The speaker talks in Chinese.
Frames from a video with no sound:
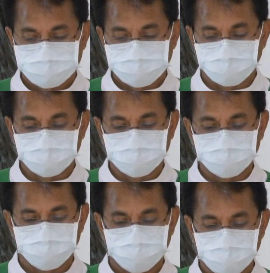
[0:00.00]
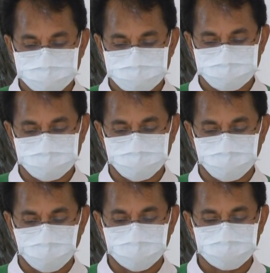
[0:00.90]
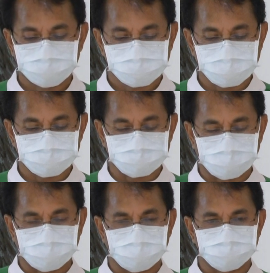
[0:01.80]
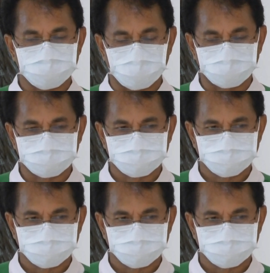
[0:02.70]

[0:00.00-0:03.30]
求你配赐我们圣神的恩宠。